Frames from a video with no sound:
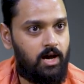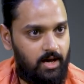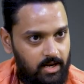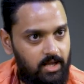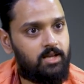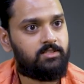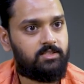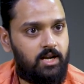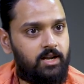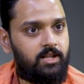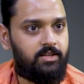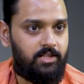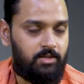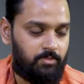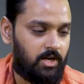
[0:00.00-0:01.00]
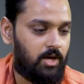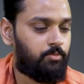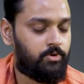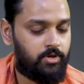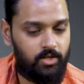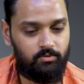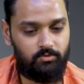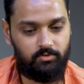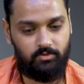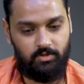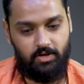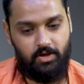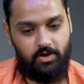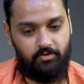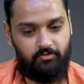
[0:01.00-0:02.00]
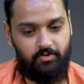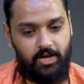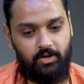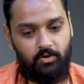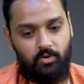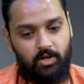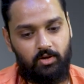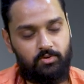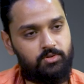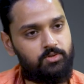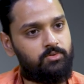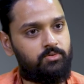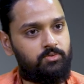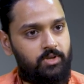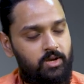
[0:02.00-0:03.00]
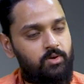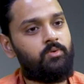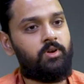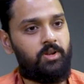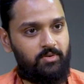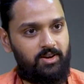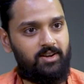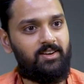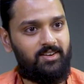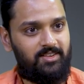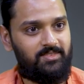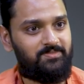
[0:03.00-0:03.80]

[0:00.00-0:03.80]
అలా స్టార్ట్ అయ్యేది అనమాట అప్పుడు నేను వెయిట్ కూడా కొంచెం ఎక్కువ ఉండేవాడిని